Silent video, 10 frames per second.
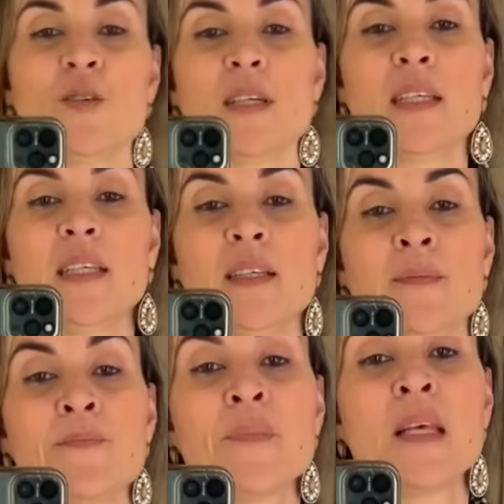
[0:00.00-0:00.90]
aqui,
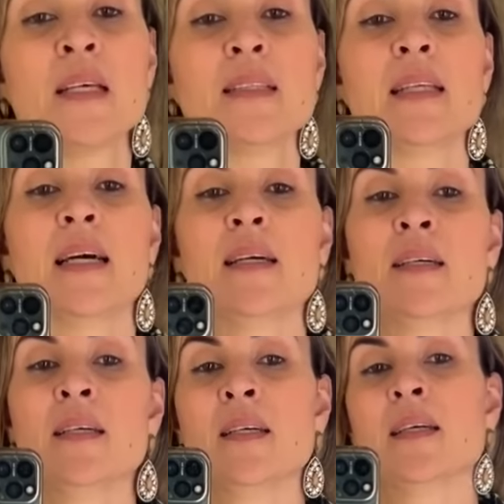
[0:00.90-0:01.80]
tá?
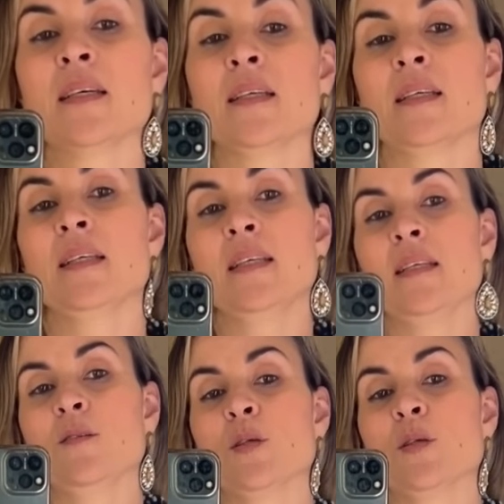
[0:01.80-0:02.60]
E